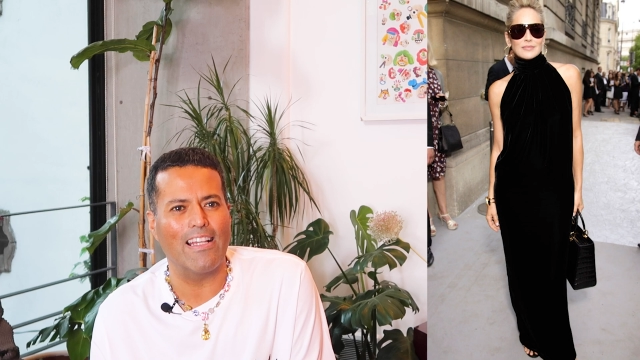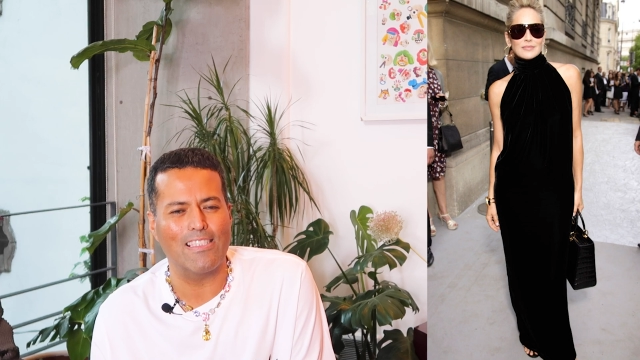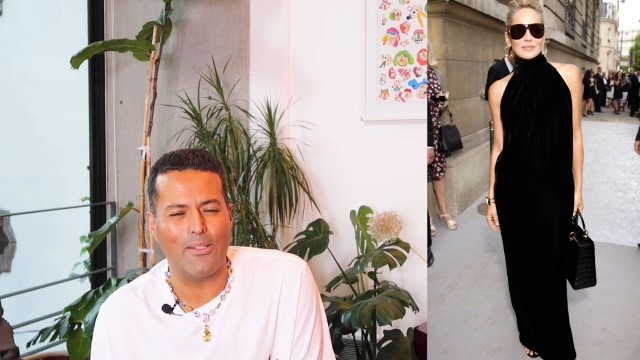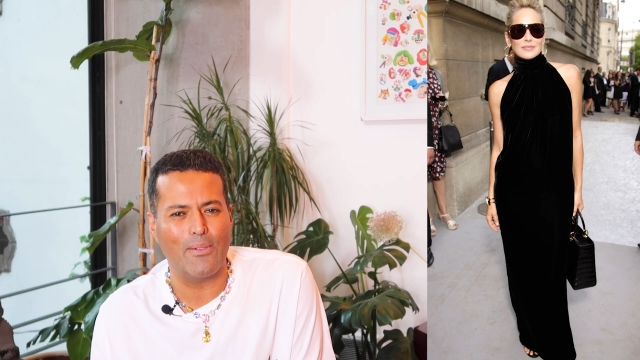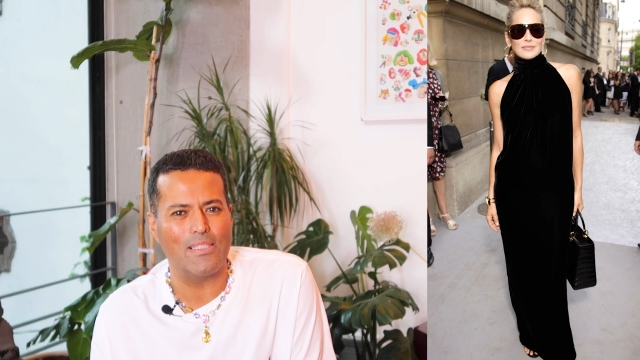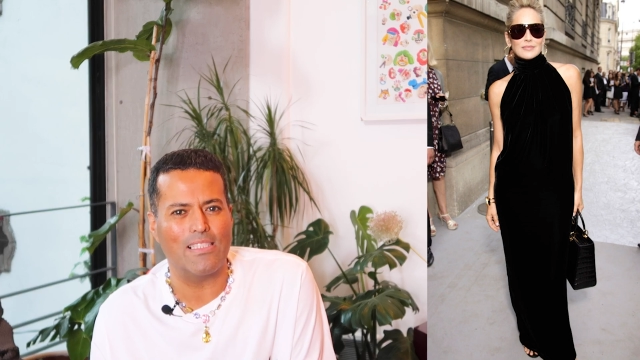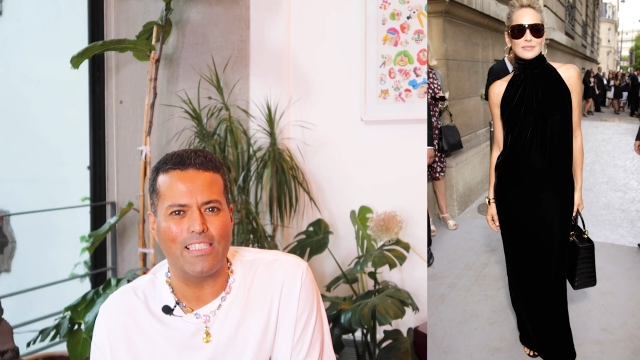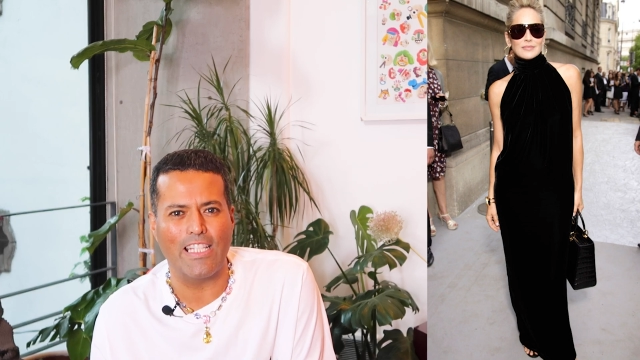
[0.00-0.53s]

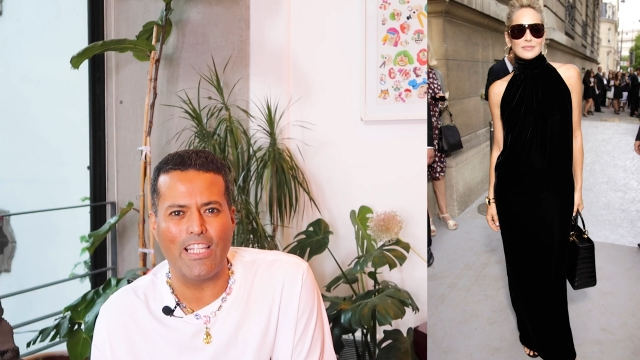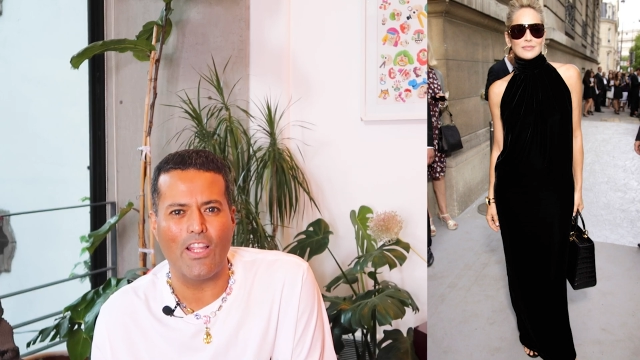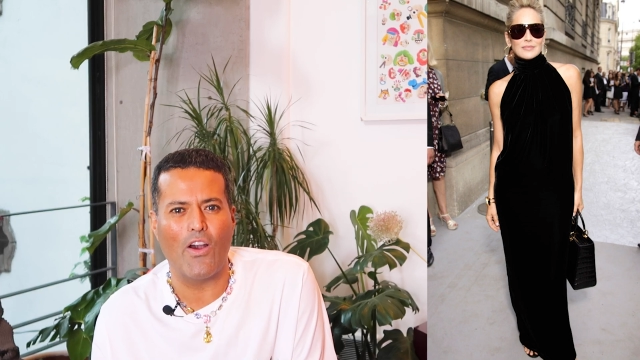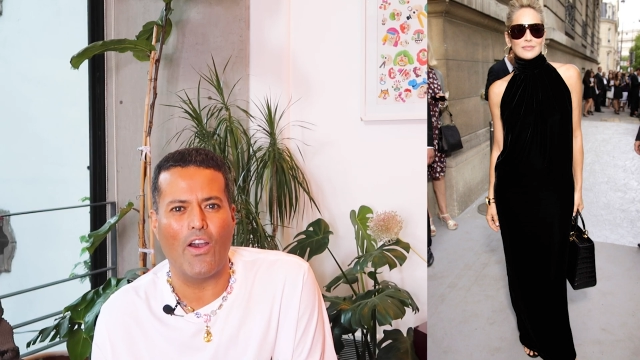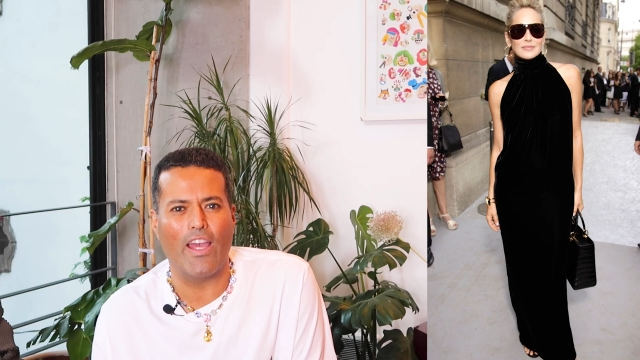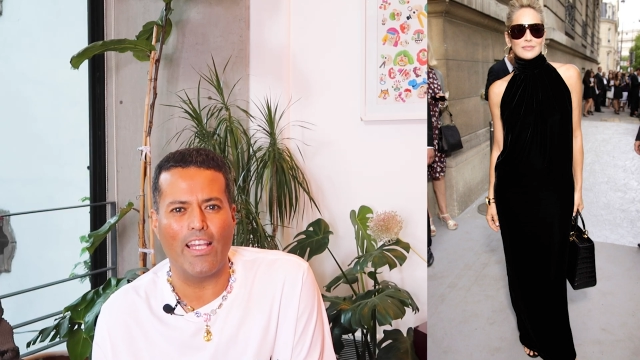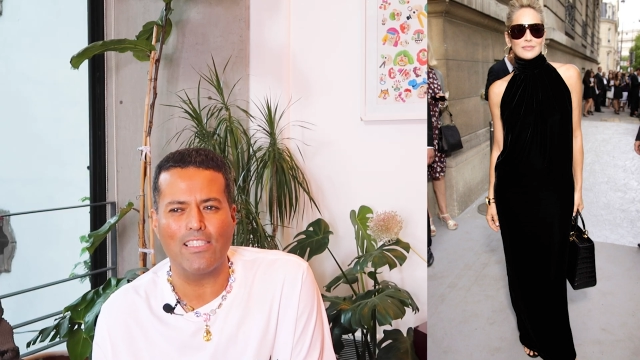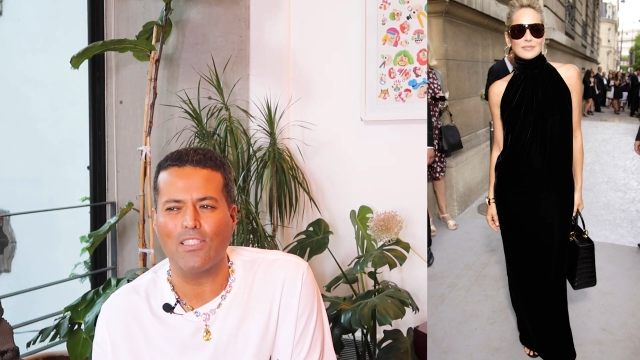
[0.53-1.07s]
Ese
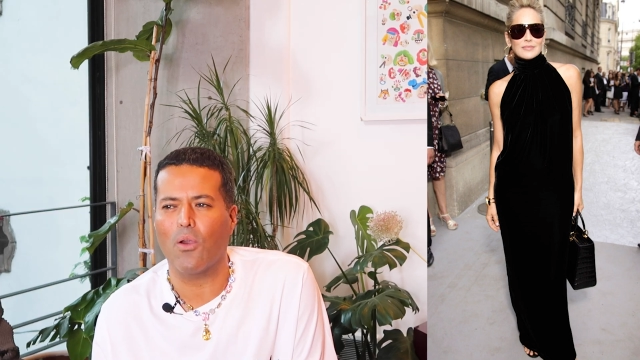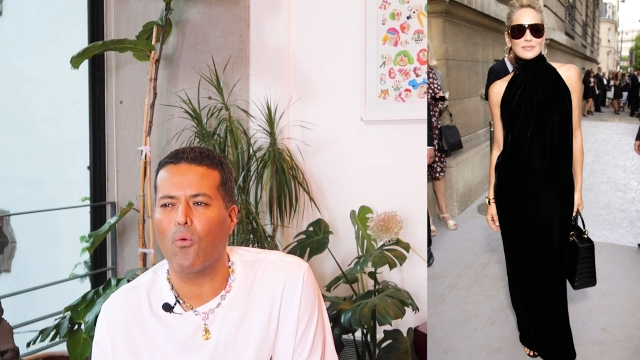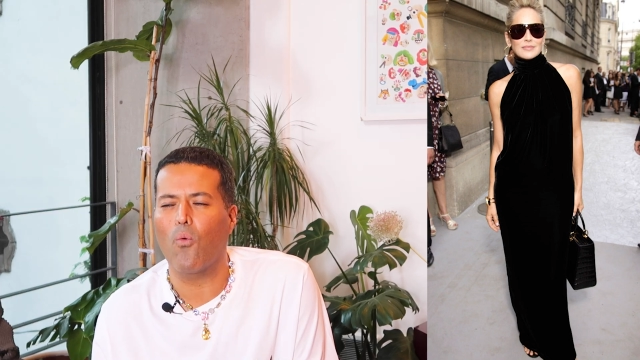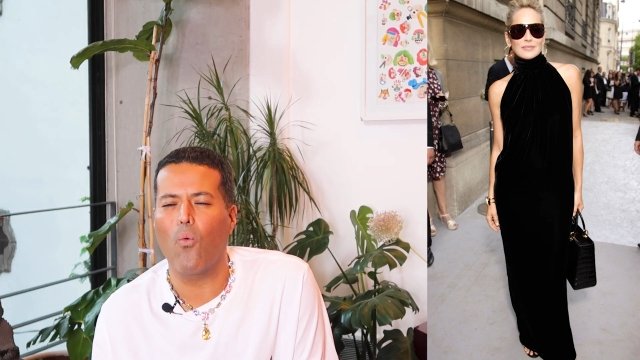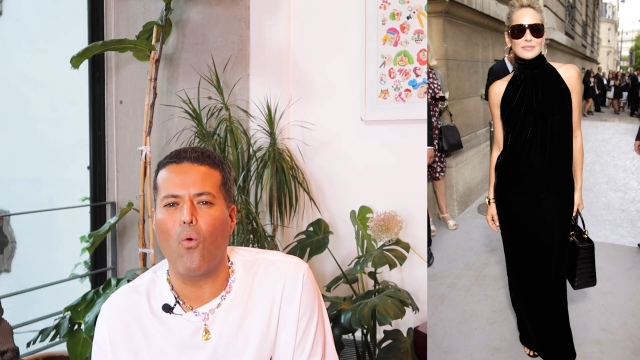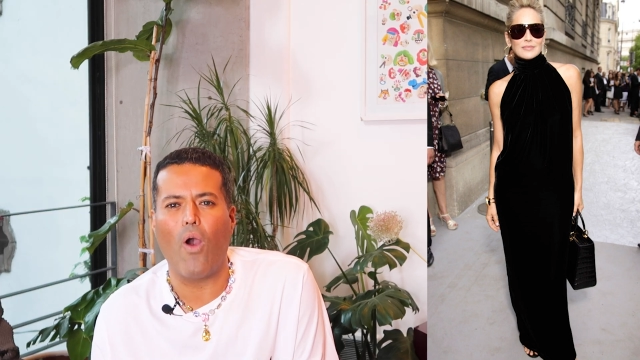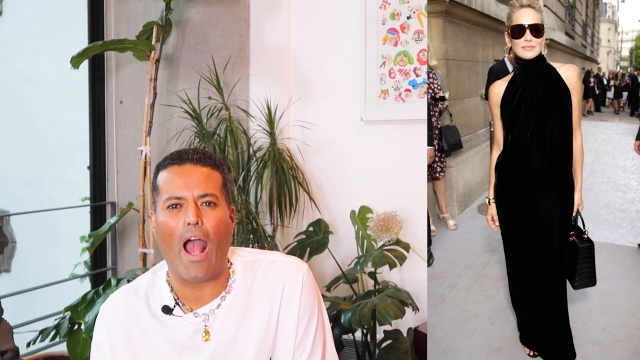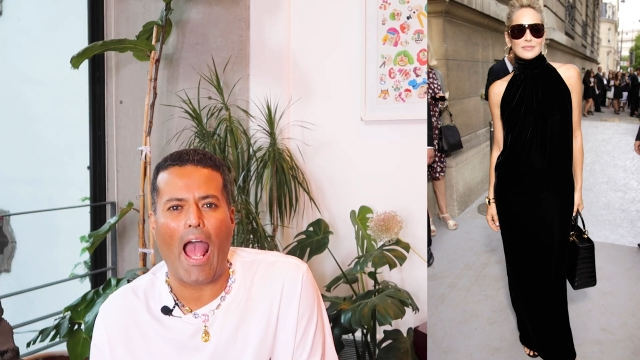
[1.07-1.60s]
vestido es
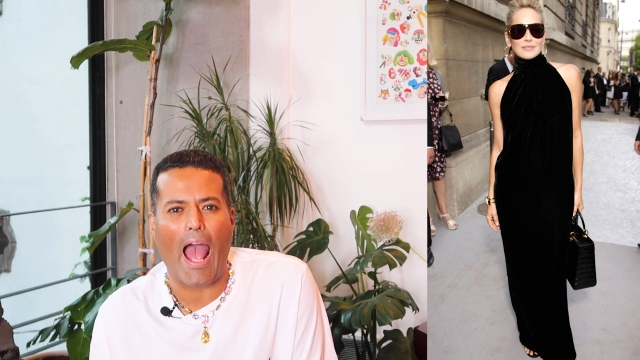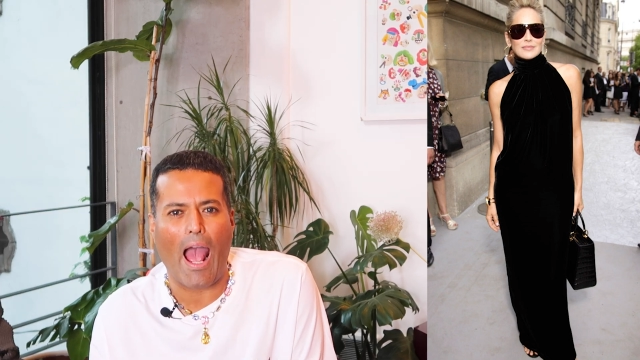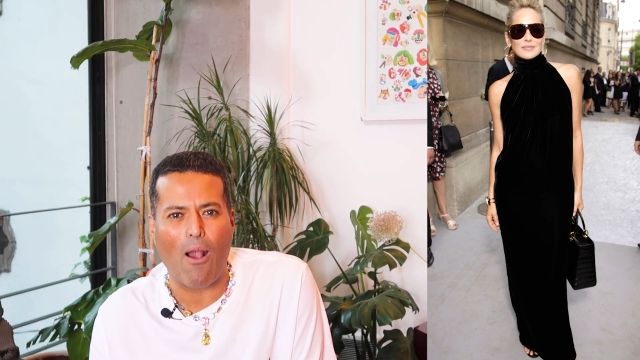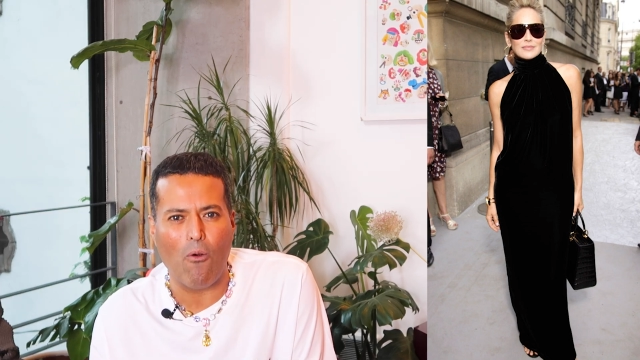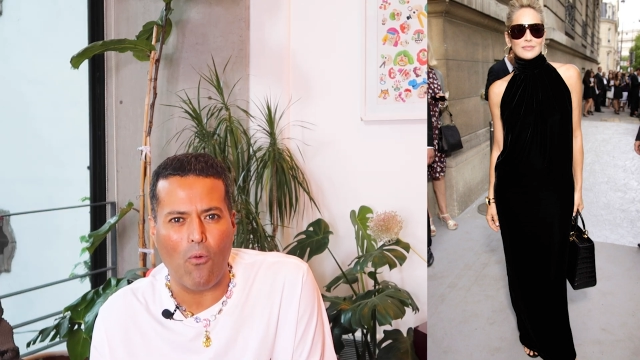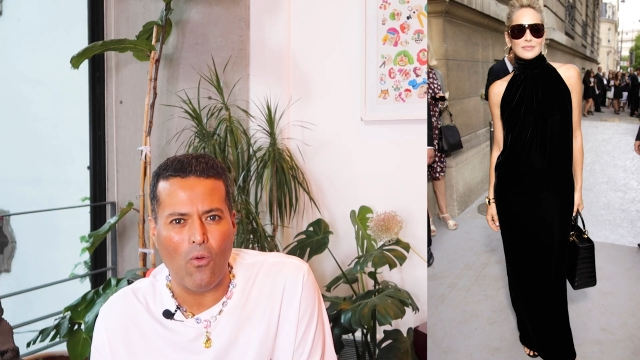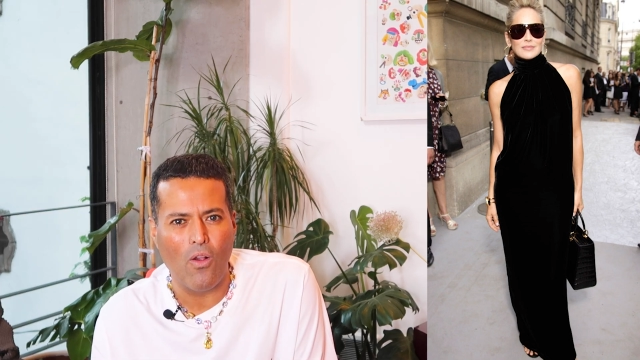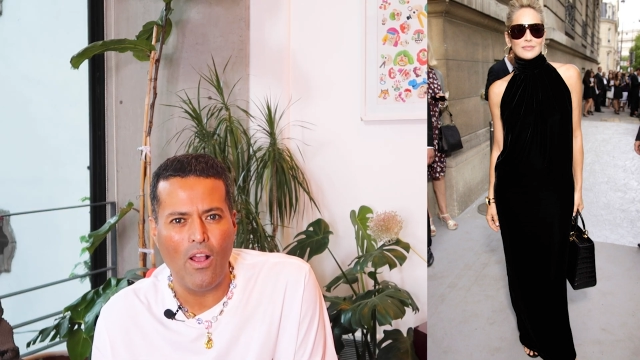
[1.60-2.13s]

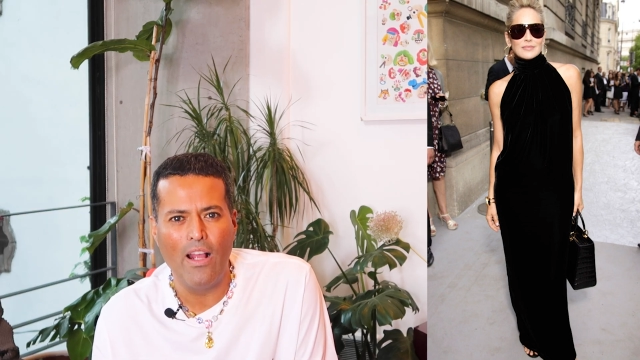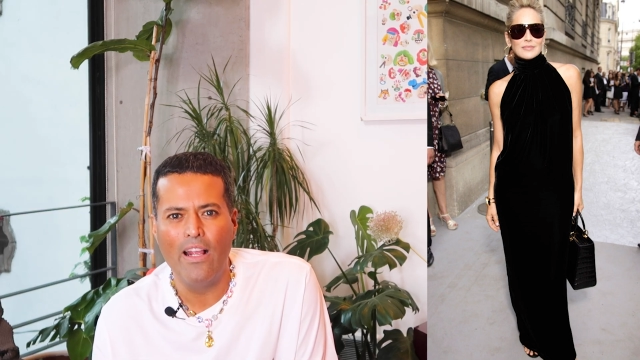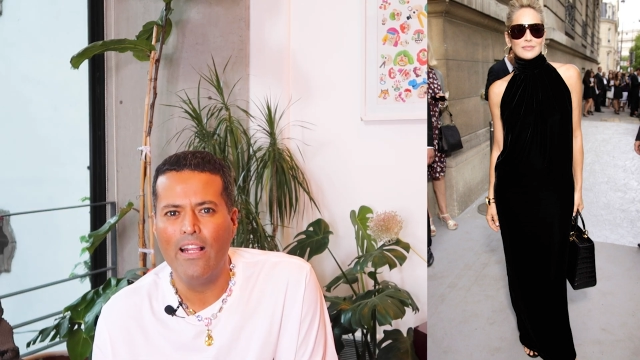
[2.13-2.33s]
wow.